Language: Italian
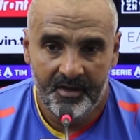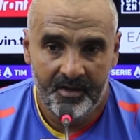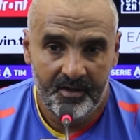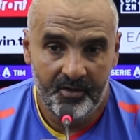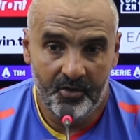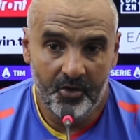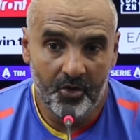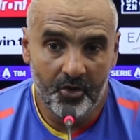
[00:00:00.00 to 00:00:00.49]

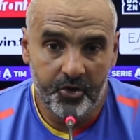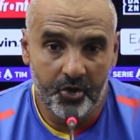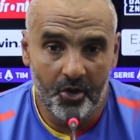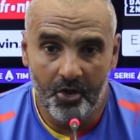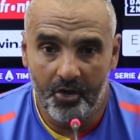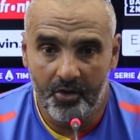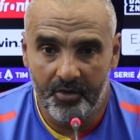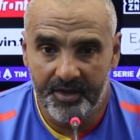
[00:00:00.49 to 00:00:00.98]
Non lo
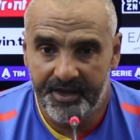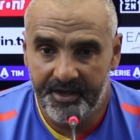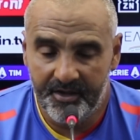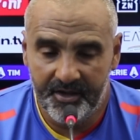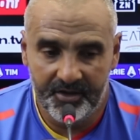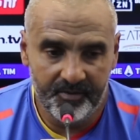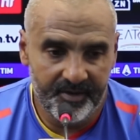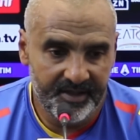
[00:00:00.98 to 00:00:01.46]
so,
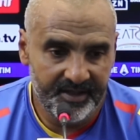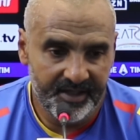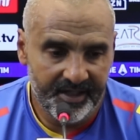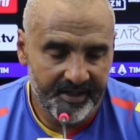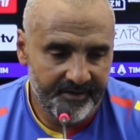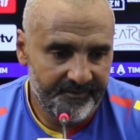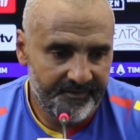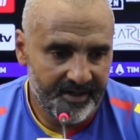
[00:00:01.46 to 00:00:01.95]
questa è una domanda
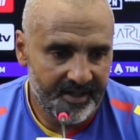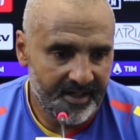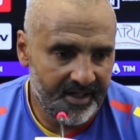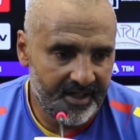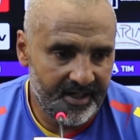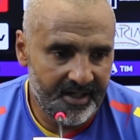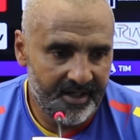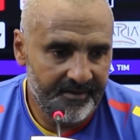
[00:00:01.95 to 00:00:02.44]
che
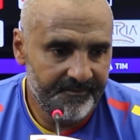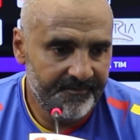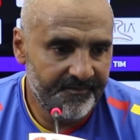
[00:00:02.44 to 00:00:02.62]
va,